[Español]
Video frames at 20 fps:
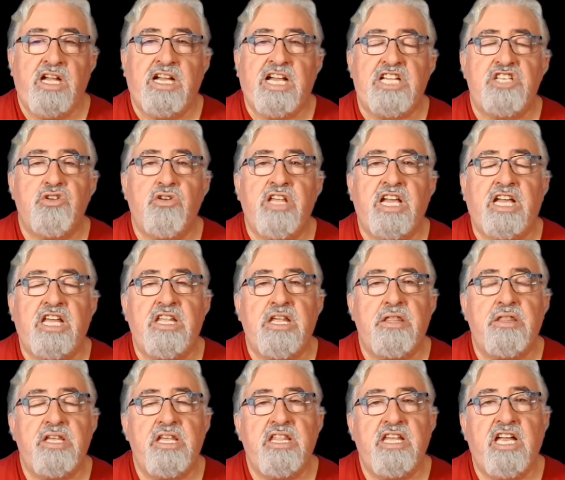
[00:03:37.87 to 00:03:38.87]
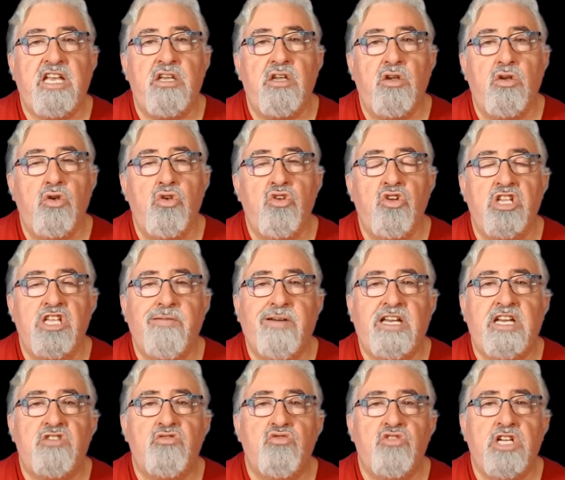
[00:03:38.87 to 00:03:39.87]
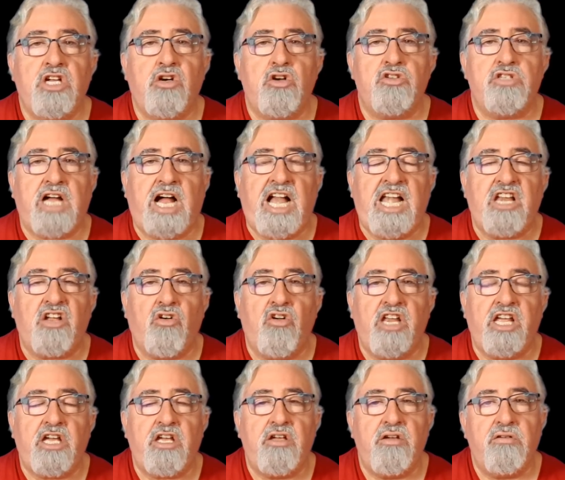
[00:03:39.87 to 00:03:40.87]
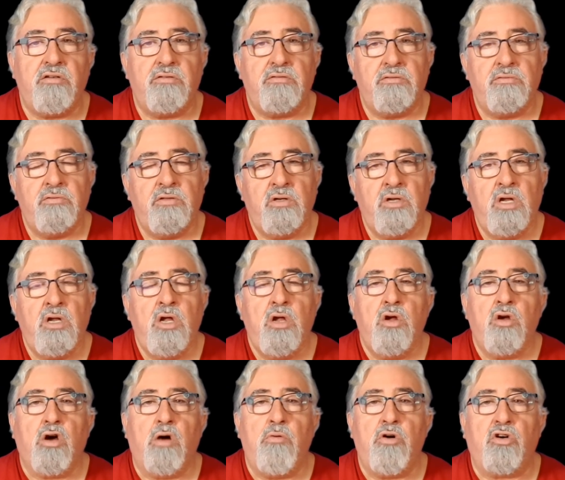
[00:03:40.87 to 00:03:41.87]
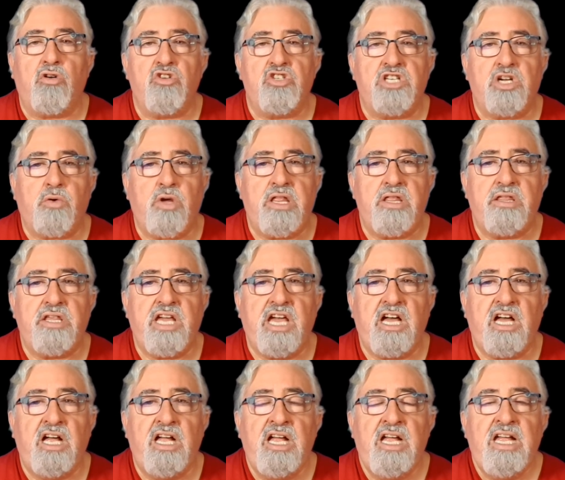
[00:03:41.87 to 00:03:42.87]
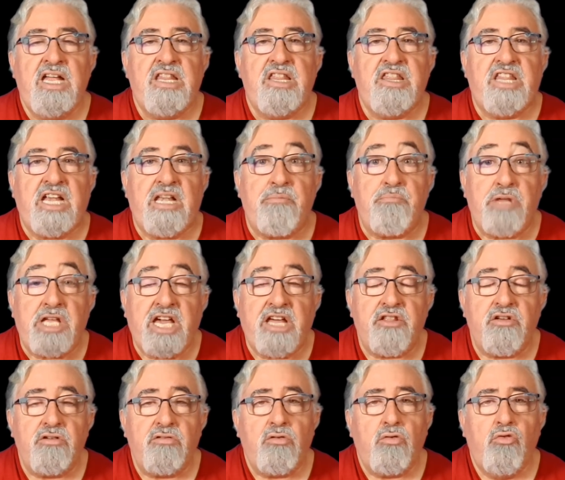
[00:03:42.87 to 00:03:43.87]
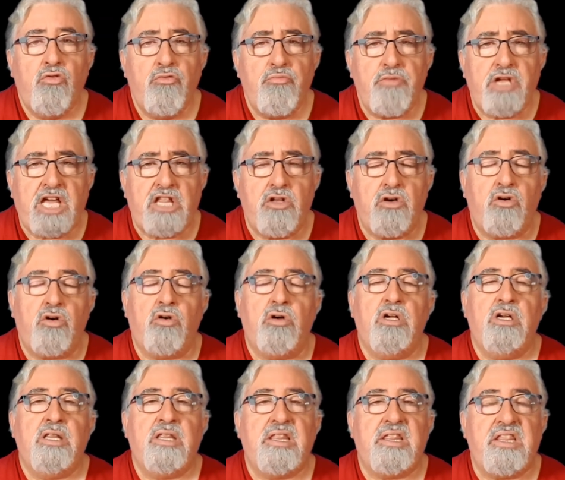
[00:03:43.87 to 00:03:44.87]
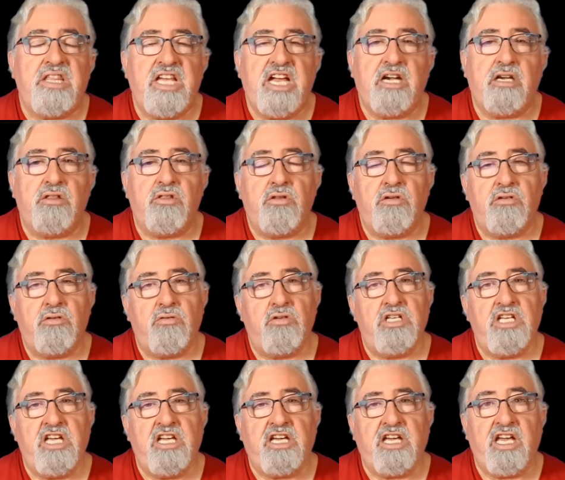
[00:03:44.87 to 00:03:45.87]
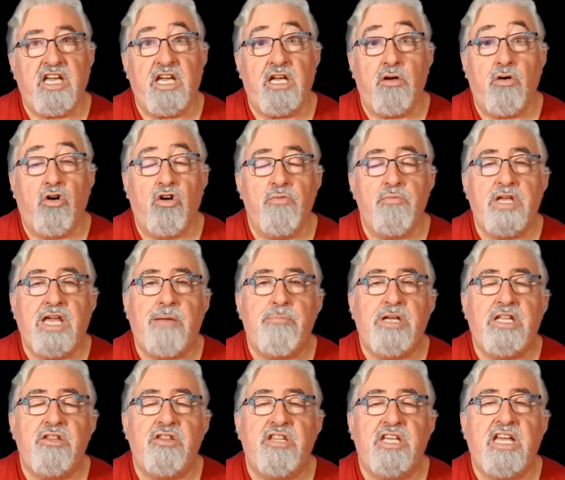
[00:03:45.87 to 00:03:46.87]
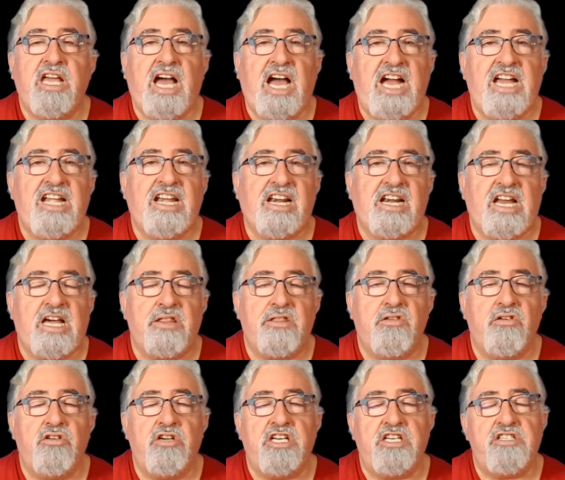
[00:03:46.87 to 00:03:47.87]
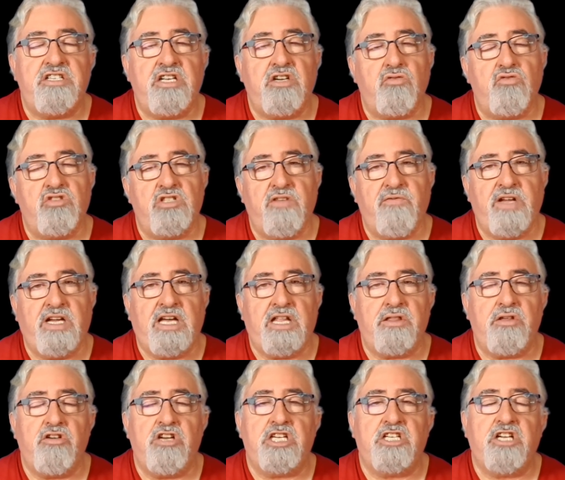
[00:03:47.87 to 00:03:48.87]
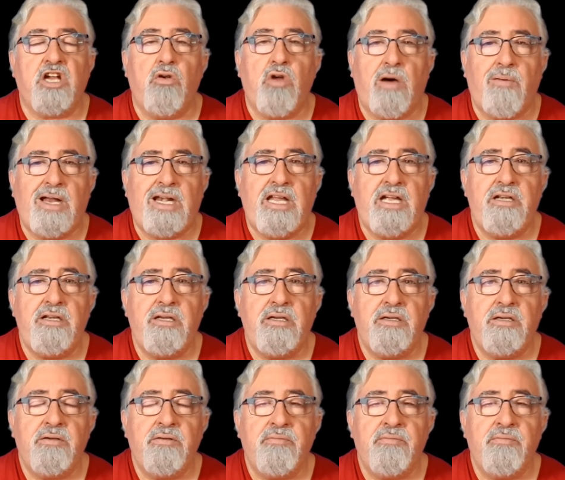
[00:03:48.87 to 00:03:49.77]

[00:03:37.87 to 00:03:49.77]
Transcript: caso de que decidan no llevar a sus hijos al colegio como consecuencia del miedo, un miedo cierto y que obviamente hay razones y justificaciones que lo avalan,